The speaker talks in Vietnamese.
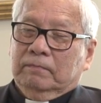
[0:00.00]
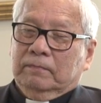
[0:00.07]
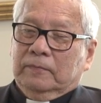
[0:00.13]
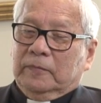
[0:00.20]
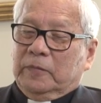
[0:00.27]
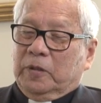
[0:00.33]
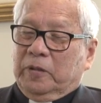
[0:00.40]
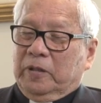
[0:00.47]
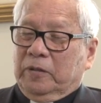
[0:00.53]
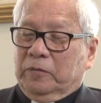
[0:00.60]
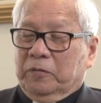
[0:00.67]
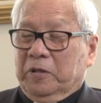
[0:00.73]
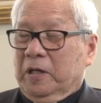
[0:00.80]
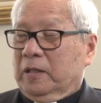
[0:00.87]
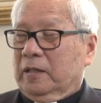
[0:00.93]
nói nó
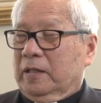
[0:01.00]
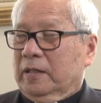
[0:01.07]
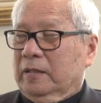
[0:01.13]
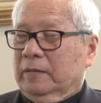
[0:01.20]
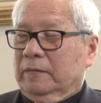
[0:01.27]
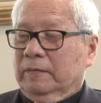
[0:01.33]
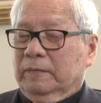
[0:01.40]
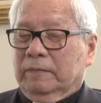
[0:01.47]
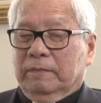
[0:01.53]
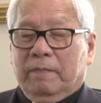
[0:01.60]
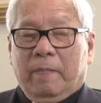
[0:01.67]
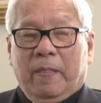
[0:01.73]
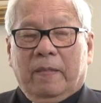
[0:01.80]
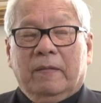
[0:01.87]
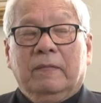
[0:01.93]
tôi ngừng lại
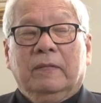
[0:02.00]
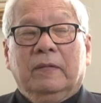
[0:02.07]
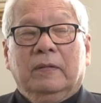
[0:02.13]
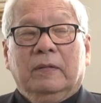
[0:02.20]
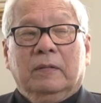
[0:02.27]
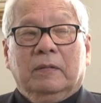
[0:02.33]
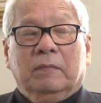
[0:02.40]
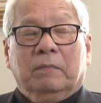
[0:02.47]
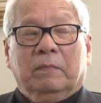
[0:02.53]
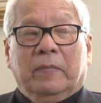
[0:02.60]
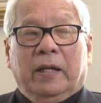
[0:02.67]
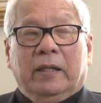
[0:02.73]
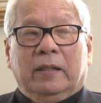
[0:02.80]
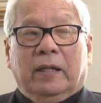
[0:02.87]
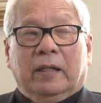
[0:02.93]

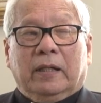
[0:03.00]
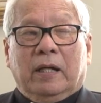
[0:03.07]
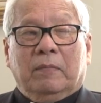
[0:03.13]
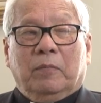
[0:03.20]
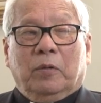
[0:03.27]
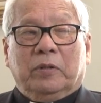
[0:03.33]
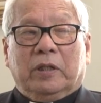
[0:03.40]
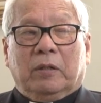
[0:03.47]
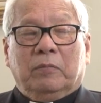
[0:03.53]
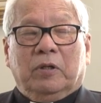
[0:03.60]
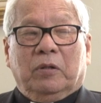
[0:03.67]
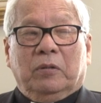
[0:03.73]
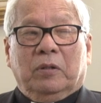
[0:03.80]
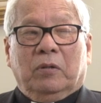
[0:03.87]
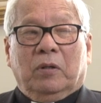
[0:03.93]
mấy thằng cán bộ cộng
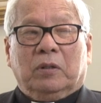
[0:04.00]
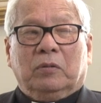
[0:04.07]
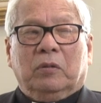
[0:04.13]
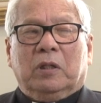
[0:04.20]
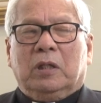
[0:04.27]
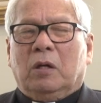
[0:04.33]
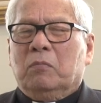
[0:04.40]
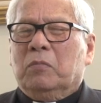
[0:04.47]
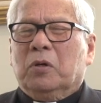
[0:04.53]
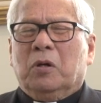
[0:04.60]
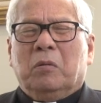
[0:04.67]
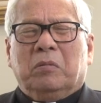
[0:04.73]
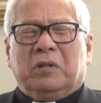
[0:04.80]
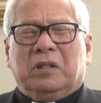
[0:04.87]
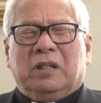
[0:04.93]
ngồi ngó tôi không
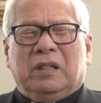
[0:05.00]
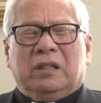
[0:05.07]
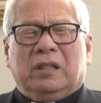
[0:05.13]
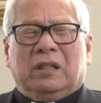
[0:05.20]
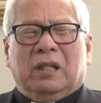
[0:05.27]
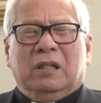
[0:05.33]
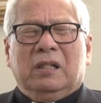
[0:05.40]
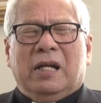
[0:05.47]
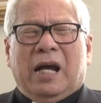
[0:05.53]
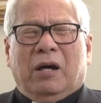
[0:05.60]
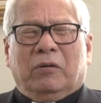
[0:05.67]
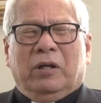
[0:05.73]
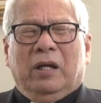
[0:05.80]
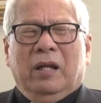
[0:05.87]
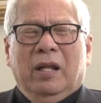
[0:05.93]
có cái chữ
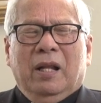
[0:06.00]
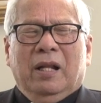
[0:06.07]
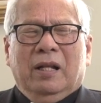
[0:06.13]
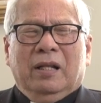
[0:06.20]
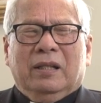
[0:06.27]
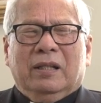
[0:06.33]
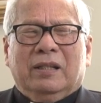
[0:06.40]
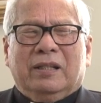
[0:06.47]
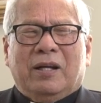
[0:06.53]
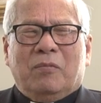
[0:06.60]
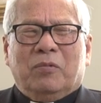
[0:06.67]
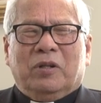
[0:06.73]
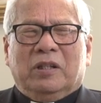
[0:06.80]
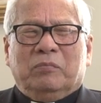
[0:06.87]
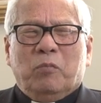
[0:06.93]
nào
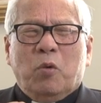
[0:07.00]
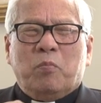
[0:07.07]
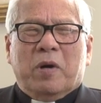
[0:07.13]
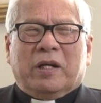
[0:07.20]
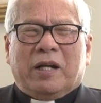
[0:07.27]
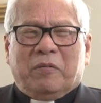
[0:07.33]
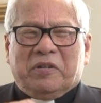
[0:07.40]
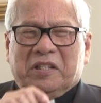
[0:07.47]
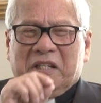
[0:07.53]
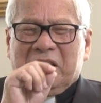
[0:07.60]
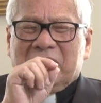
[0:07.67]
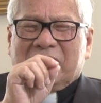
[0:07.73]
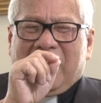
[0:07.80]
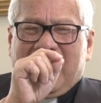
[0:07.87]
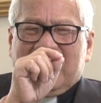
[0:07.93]
không có bút mực nào mà
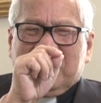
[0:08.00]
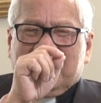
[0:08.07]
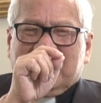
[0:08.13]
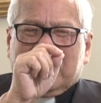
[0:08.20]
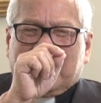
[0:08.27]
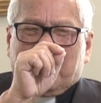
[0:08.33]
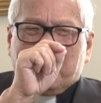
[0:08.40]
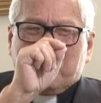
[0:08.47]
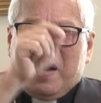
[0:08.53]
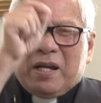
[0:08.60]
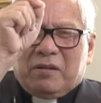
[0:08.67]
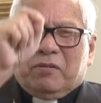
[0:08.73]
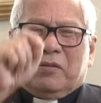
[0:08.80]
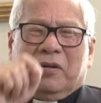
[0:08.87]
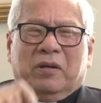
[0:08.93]
diễn tả được cái cặp mắt
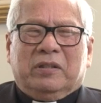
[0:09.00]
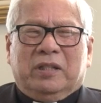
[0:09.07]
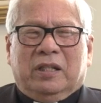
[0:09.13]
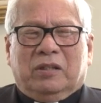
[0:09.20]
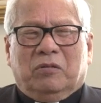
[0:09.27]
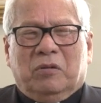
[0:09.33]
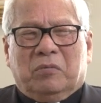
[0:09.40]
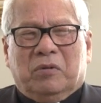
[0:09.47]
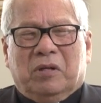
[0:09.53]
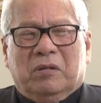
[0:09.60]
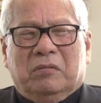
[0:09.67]
của nó nhìn tôi lúc đó